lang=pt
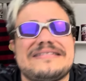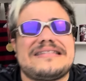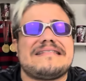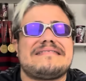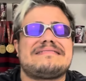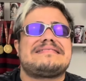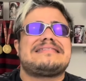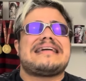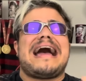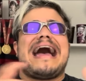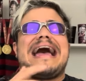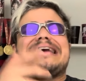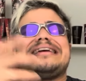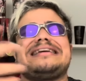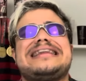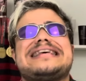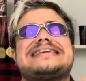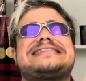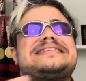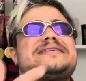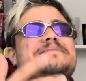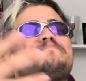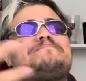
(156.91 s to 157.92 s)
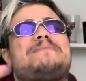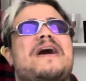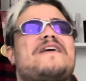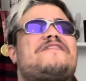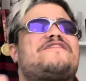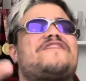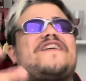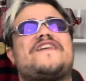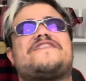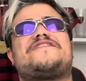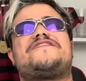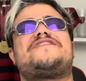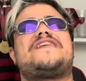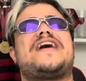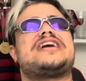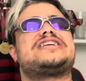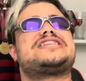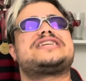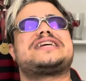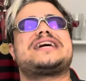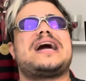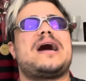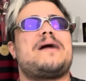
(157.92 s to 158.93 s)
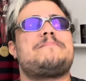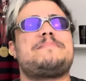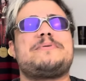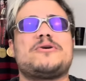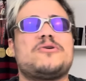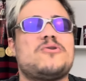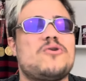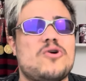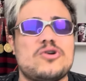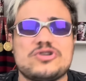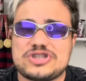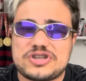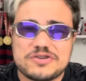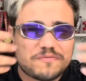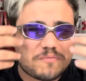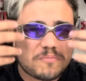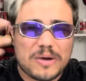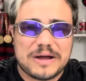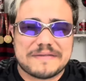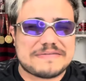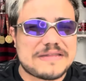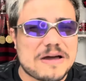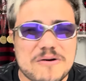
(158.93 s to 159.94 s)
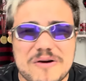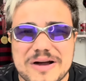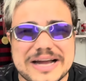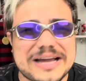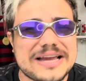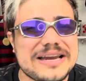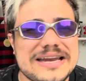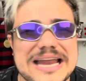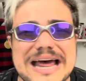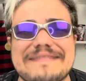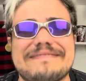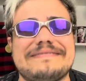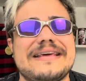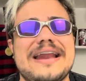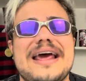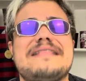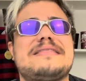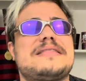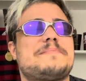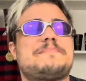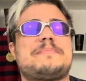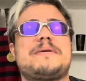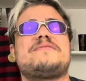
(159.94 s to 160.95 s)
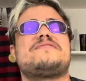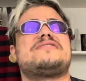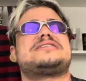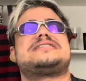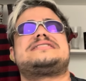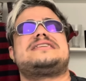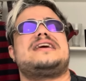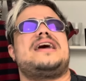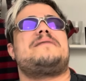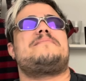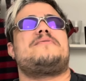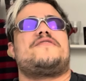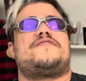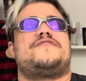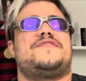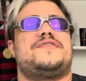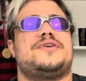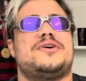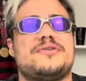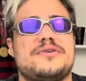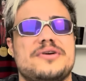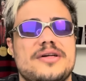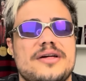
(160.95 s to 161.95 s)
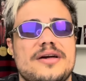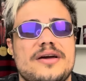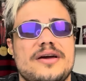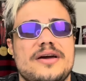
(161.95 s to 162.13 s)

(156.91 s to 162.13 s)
Tu tá ainda esse bafafá de Gabigol. Tipo botar o óculos da treta pra você, meu filho.